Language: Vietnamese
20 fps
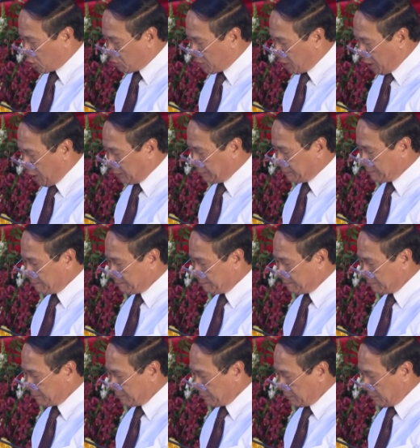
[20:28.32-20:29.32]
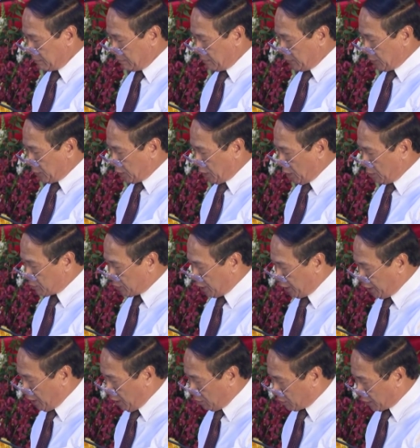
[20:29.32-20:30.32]
Trung ương, đồng
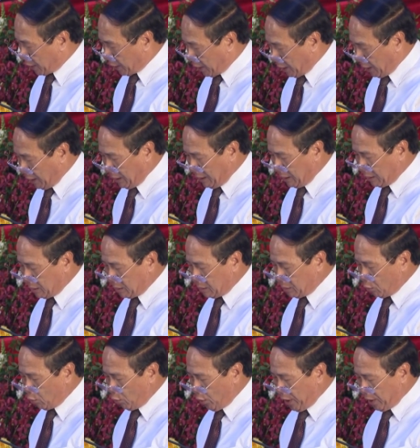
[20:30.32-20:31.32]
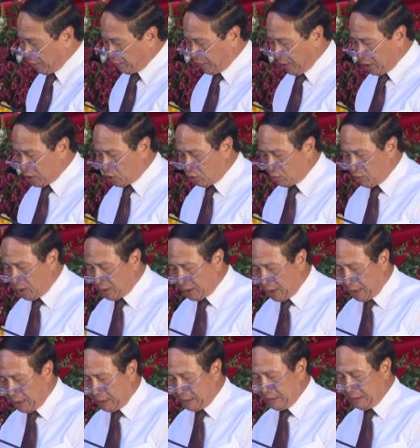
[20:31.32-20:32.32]
chí Điều Cré, Ủy viên Trung ương
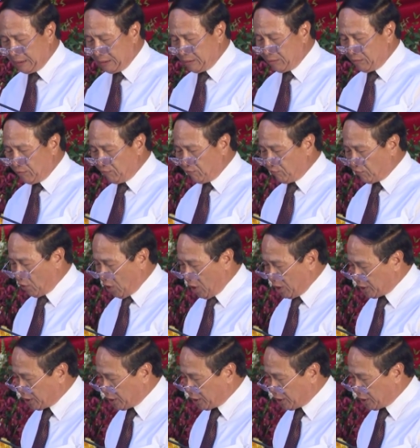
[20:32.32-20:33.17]
Đảng, Phó